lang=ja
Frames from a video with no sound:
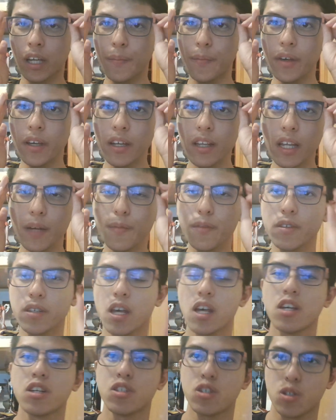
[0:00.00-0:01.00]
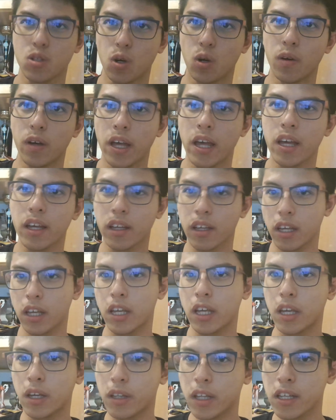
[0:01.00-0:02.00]
キム・イレム選手の演
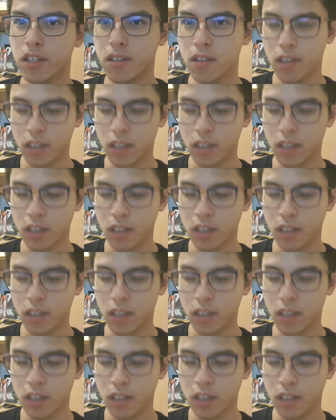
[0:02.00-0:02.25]
技につ